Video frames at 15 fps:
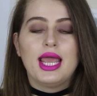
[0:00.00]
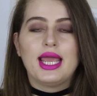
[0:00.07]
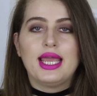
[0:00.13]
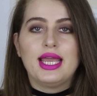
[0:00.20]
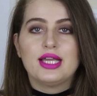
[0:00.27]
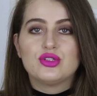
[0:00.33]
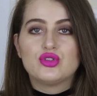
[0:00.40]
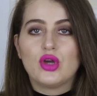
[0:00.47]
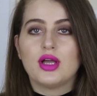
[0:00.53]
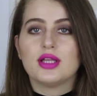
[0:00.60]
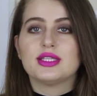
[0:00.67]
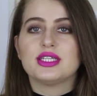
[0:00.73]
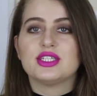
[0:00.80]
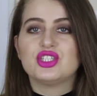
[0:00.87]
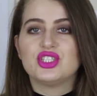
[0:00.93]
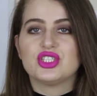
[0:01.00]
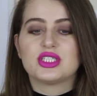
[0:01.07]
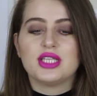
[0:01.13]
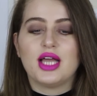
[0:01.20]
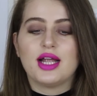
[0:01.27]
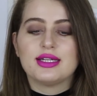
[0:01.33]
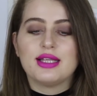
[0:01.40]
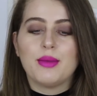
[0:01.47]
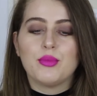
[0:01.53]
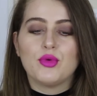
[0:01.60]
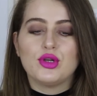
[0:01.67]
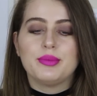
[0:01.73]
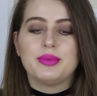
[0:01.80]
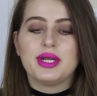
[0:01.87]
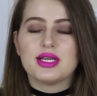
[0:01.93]
Ee, şu anda ışıklardan
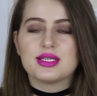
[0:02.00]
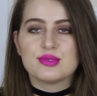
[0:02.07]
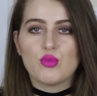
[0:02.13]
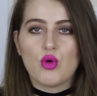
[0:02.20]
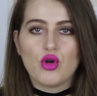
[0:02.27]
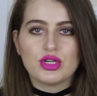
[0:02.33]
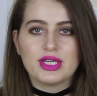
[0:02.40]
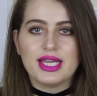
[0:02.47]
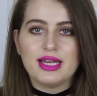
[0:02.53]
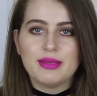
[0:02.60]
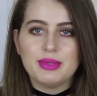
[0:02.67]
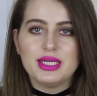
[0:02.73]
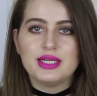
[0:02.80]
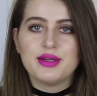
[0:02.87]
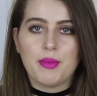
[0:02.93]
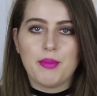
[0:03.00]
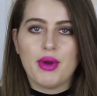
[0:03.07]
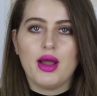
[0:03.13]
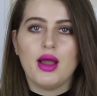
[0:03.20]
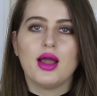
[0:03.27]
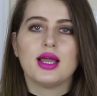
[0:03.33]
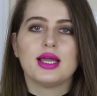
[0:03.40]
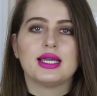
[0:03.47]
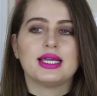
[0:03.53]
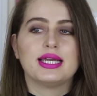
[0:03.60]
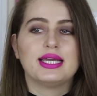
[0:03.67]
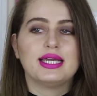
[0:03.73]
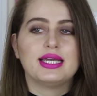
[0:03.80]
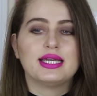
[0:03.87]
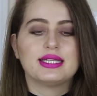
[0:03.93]
böyle biraz mor gelebilir ama
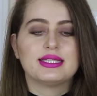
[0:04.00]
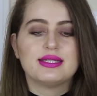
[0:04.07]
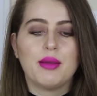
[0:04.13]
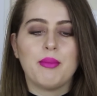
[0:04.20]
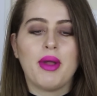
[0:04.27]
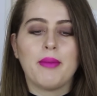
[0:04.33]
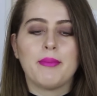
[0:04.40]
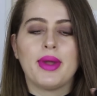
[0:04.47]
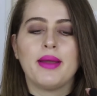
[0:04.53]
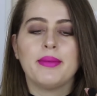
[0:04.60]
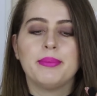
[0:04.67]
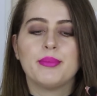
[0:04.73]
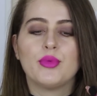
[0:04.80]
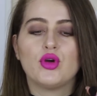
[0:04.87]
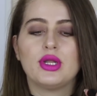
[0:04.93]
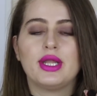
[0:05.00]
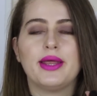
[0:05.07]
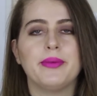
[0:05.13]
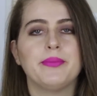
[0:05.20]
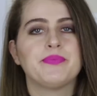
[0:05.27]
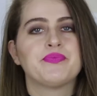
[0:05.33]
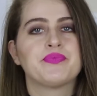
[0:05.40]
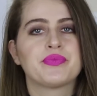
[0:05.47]
e, tamamen böyle